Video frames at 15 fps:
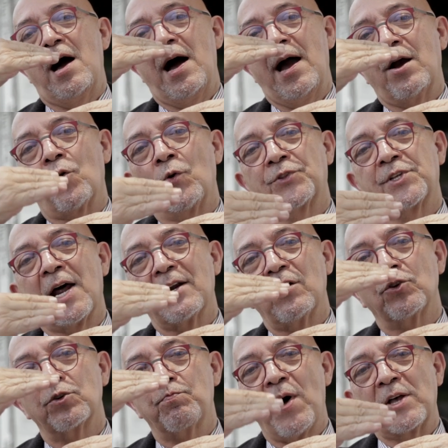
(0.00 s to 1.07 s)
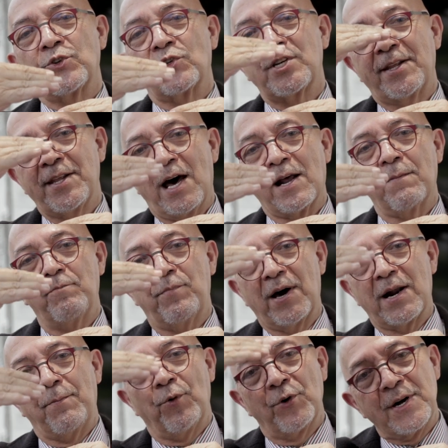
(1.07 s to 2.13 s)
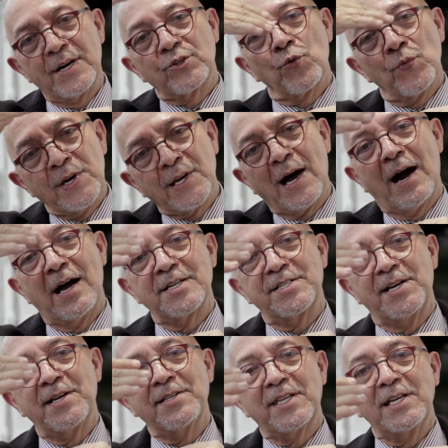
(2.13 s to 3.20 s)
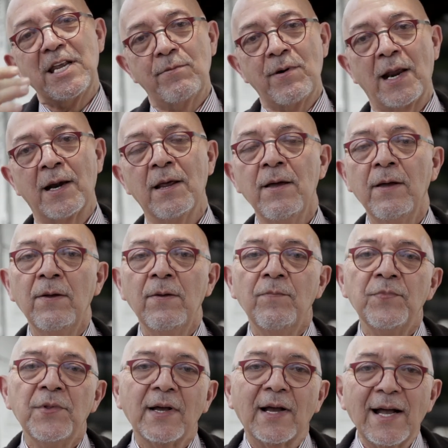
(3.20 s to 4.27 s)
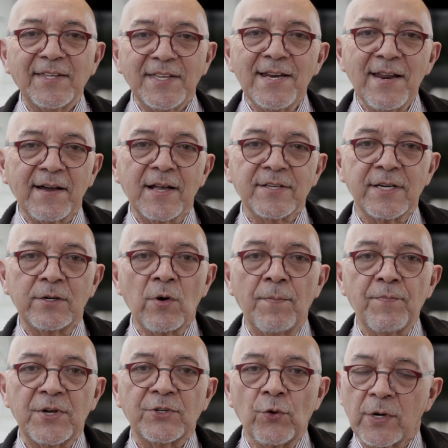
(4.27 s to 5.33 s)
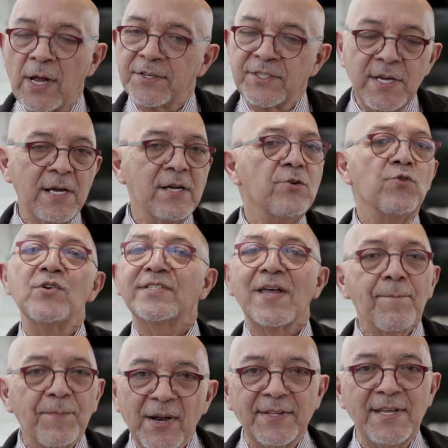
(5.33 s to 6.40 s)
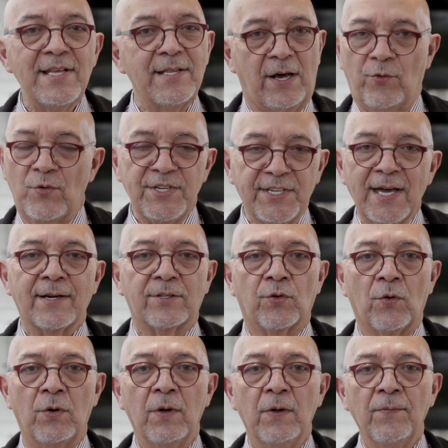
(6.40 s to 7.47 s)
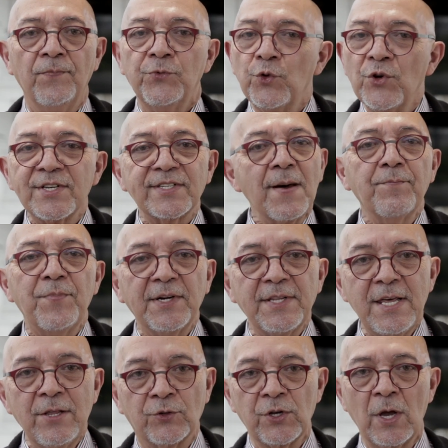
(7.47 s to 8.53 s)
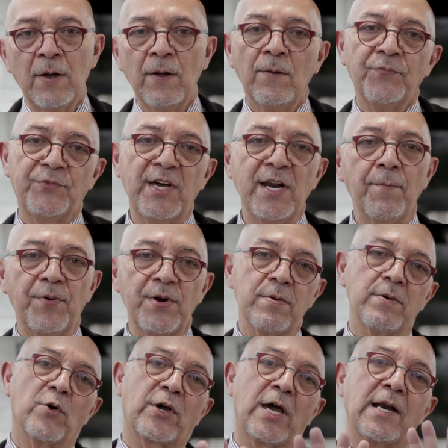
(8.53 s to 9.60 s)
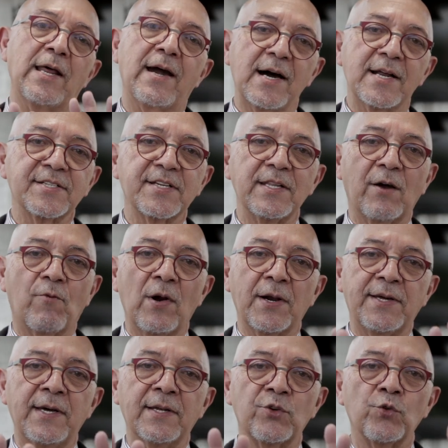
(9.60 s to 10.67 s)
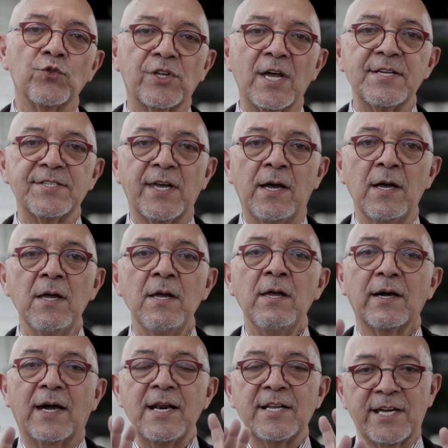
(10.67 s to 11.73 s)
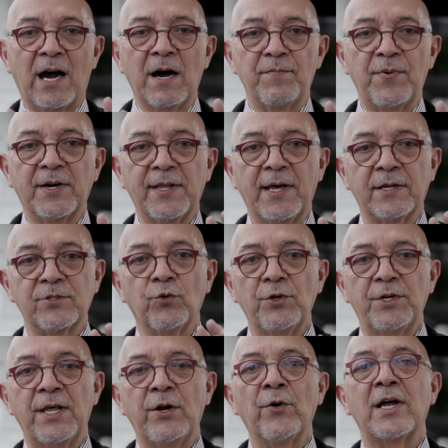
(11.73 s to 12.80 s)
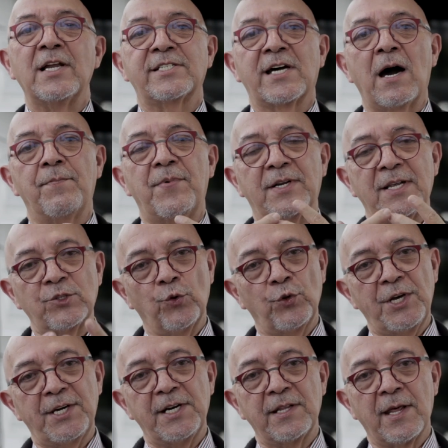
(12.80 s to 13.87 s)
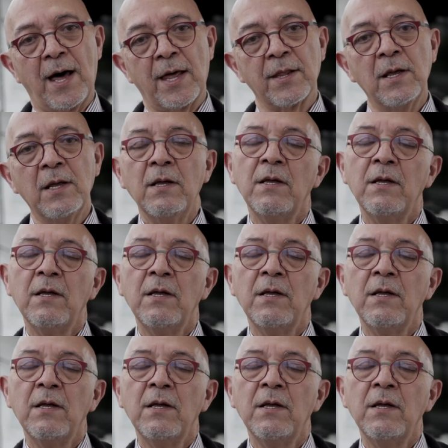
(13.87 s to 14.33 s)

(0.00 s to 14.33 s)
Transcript: a encontrar los pasos a dar para poder subir al siguiente nivel. ¿Qué tiene que hacer una persona así? No está perdida, no es cierto. No están perdidos. Tienen primero que alejarse de cualquier sustancia que les haga perder su dinero y que les haga perder su dignidad.